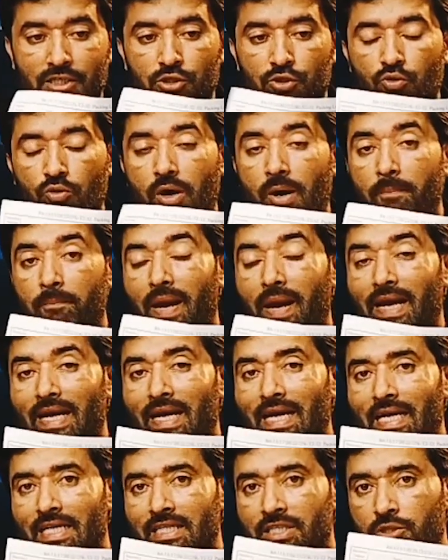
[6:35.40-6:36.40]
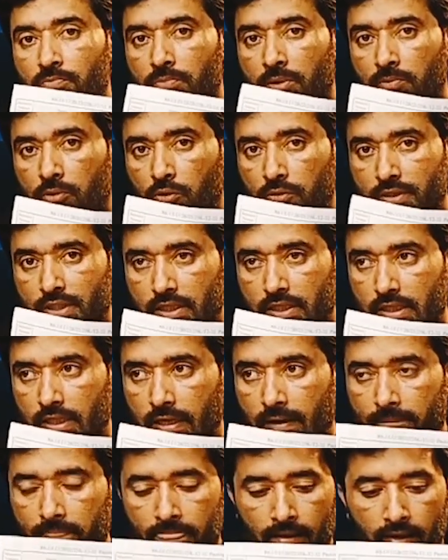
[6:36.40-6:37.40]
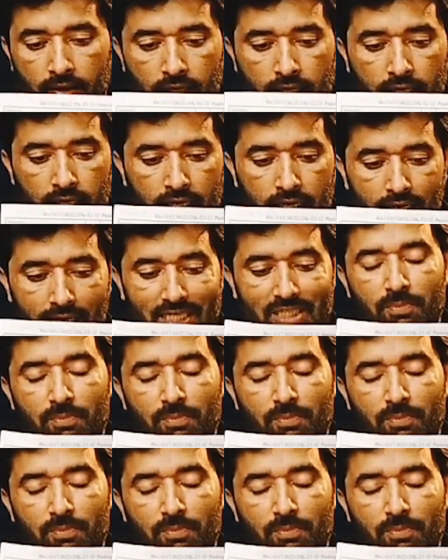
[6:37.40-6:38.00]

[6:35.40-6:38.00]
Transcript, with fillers: जिसको आप पैकिंग लिस्ट भी बोल सकते हैं